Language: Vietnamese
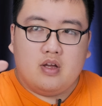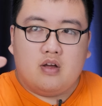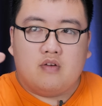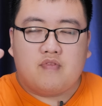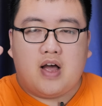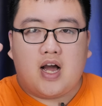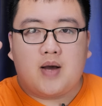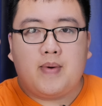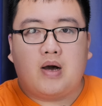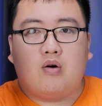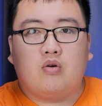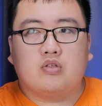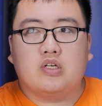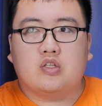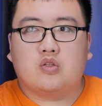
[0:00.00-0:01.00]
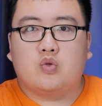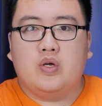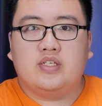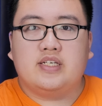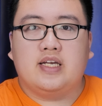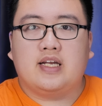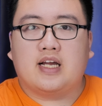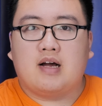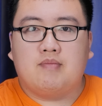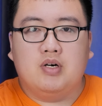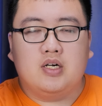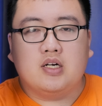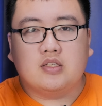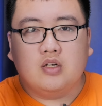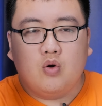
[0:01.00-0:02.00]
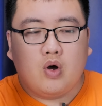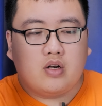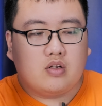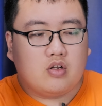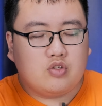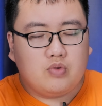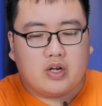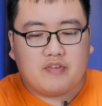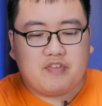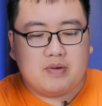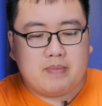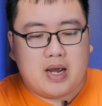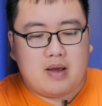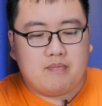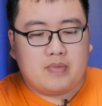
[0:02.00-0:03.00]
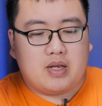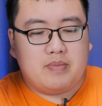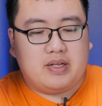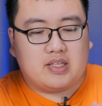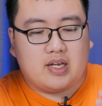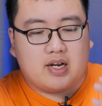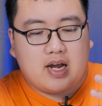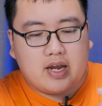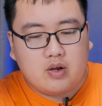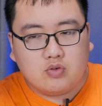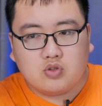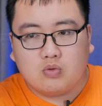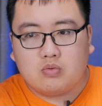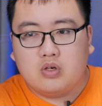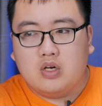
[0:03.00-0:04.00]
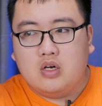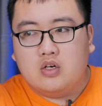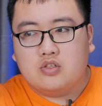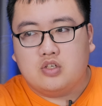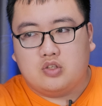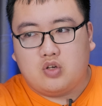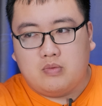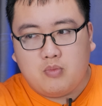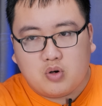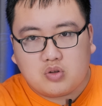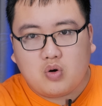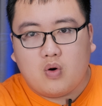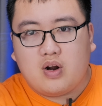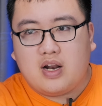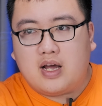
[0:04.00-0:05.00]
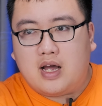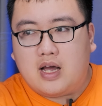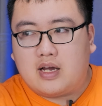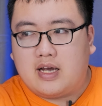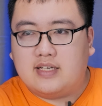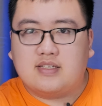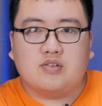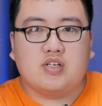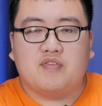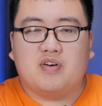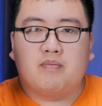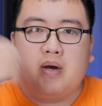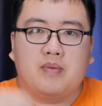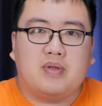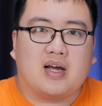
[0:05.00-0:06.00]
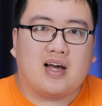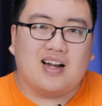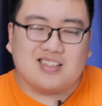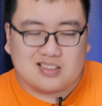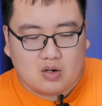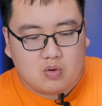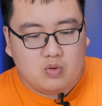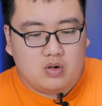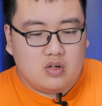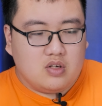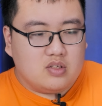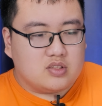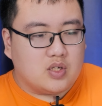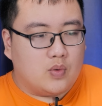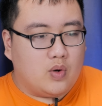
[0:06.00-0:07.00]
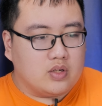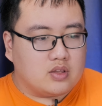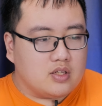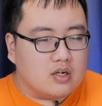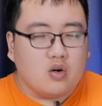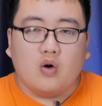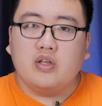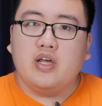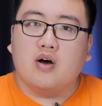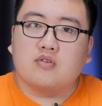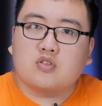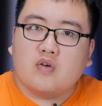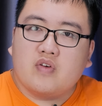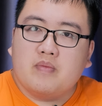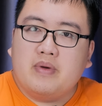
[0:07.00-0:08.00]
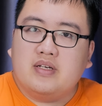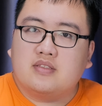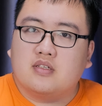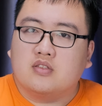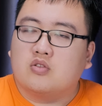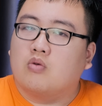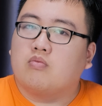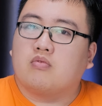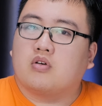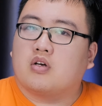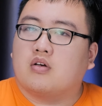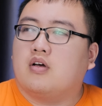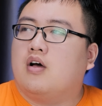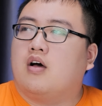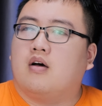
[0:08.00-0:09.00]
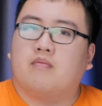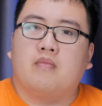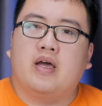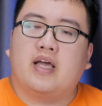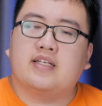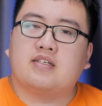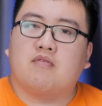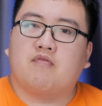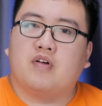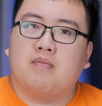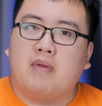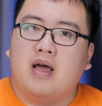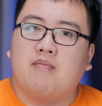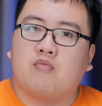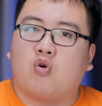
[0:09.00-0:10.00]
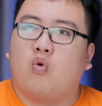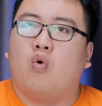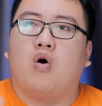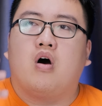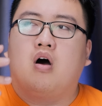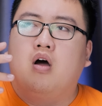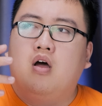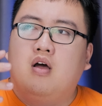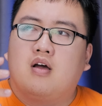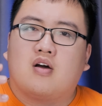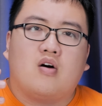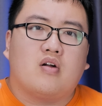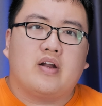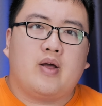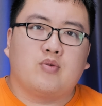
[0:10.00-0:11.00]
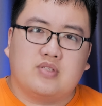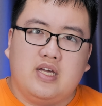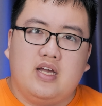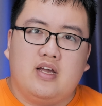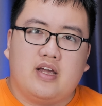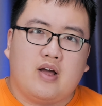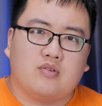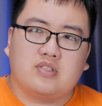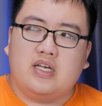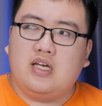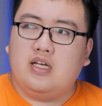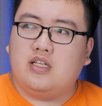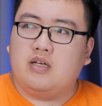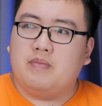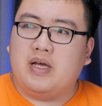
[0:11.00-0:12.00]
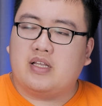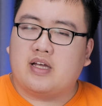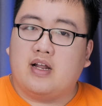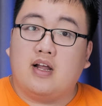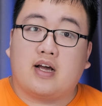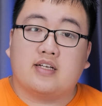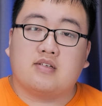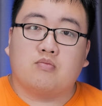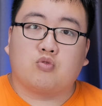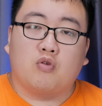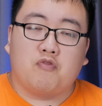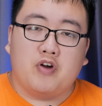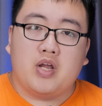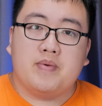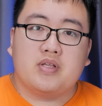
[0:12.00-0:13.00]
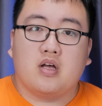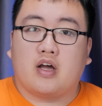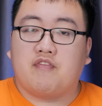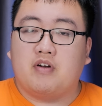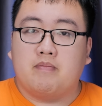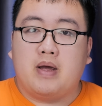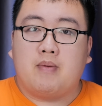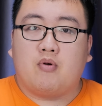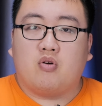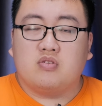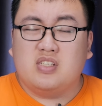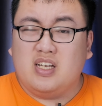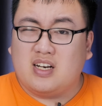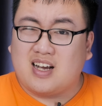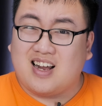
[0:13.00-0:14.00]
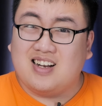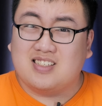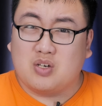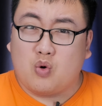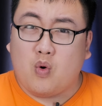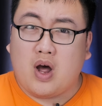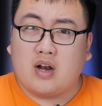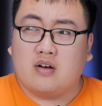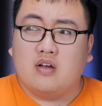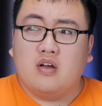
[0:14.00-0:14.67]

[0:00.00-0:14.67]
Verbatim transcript: Và các bạn cũng có thể tùy chỉnh cảm ứng các thứ luôn. Nói chung là cái phần mềm này mình thấy khá hữu dụng. Chỉ tới mỗi tội là cái giao diện phần mềm thì khá là xấu, xấu hơn tương đối nhiều so với mình sử dụng mấy cái dòng phần mềm của con LG. LG thì mình thấy là cái dòng Tone Free bây giờ cái phần mềm của nó nhìn khá là trực quan.